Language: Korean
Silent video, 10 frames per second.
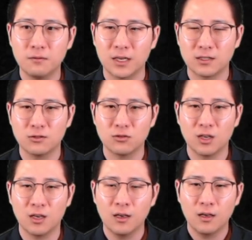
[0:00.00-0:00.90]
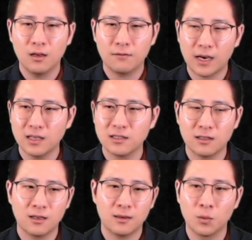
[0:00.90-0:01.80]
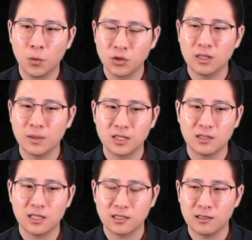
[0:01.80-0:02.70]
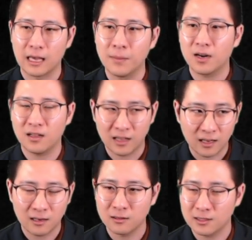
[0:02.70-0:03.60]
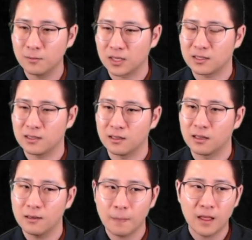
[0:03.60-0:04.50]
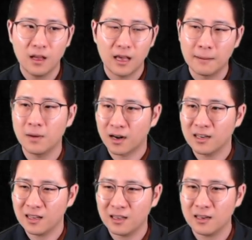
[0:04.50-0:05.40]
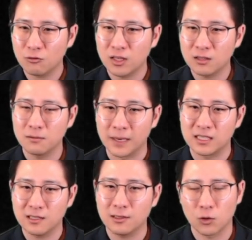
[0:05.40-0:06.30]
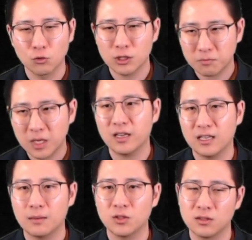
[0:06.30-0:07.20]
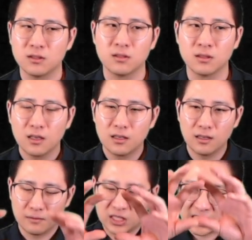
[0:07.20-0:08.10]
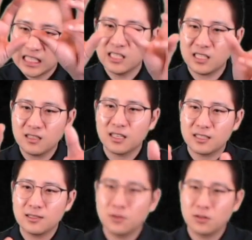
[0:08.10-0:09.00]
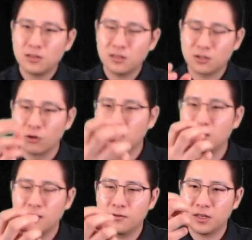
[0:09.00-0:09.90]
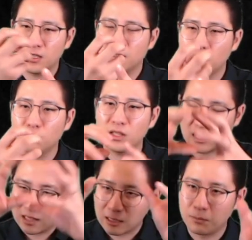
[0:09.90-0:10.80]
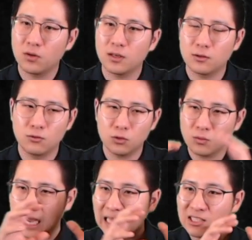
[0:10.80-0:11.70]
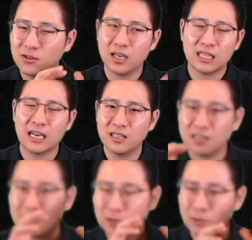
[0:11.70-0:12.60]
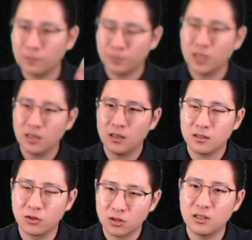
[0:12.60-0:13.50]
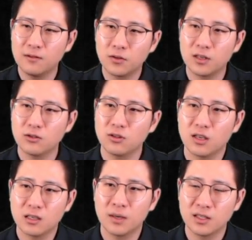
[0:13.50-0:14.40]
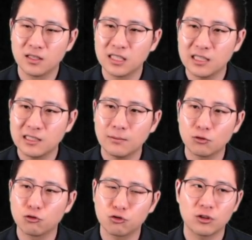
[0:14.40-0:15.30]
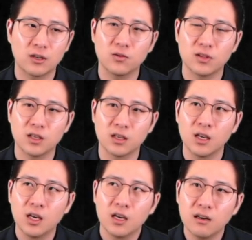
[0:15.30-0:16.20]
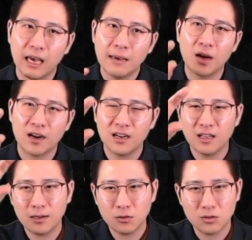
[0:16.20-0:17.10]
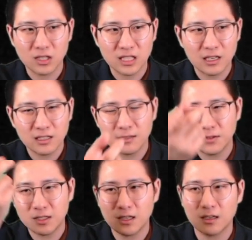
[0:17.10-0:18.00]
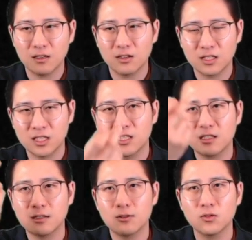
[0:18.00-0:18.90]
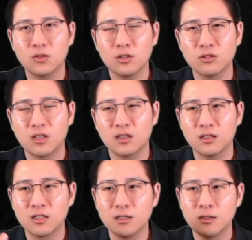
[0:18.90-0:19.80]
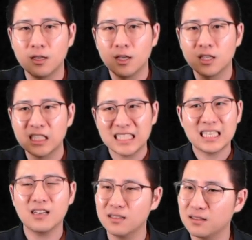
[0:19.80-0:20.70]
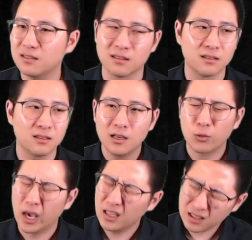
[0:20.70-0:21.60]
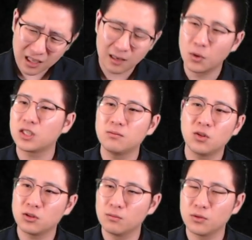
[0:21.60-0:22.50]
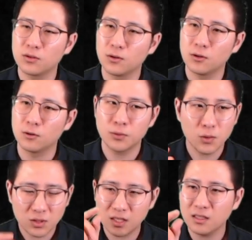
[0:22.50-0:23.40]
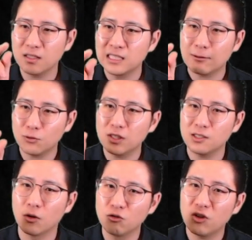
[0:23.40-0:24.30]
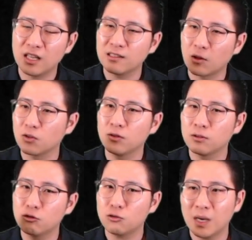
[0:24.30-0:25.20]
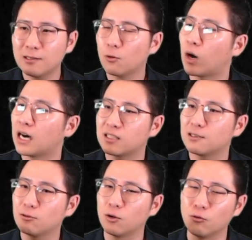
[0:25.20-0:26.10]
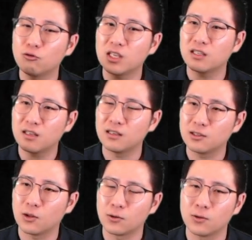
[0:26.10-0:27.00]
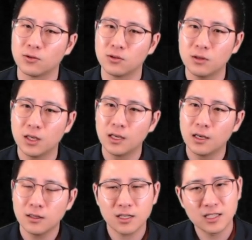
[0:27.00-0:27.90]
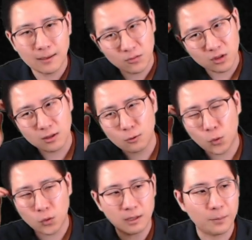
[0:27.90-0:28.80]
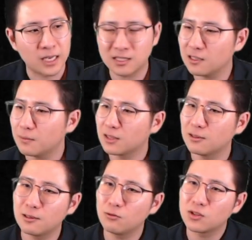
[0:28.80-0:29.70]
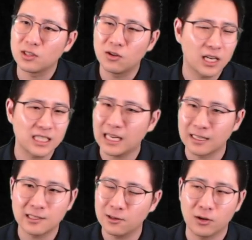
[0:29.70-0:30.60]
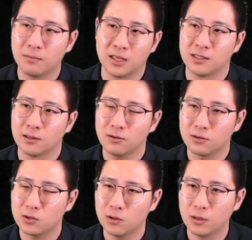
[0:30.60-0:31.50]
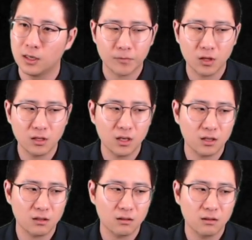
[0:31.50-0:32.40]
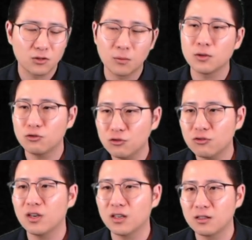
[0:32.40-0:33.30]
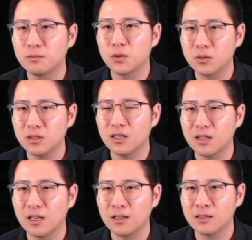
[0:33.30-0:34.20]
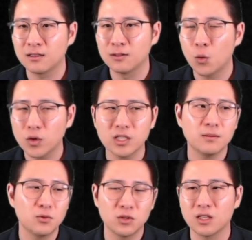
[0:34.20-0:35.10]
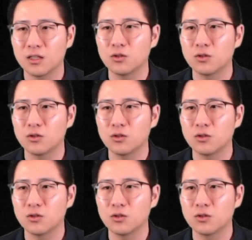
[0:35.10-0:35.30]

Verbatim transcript: 백신 중에 파이저나 뭐 모더나 백신이 사실 mRNA를 쓴 백신인데 mRNA라고 하는 그 백신이 결국 쉽게 얘기하면은 그 지질층 같은 거를 드럭 딜리버리 그 성분 안에다 입혀가지고 좀 더 안전하게 타이팅해서 드럭 딜리버리를 할 수 있게끔 하는 그 시스템을 구축을 한 건데 그 mRNA로 이렇게 셀렉티비티하게 이렇게 지질층을 형성할 수 있게 된 그 시작은 굉장히 몇십 년 전부터 프로틴 그 세퀀스 연구한 어떤 그 수많은 과학자들과 연구자들에 의해서 된 거거든요. 근데 그 사람들이 이 코로나 백신을 만들기 위해서 이걸 하지 않았을 거란 말이잖아요. 그렇죠? 근데 이게 정말 순수하게 그 프로틴에 대한 그 호기심으로 시작된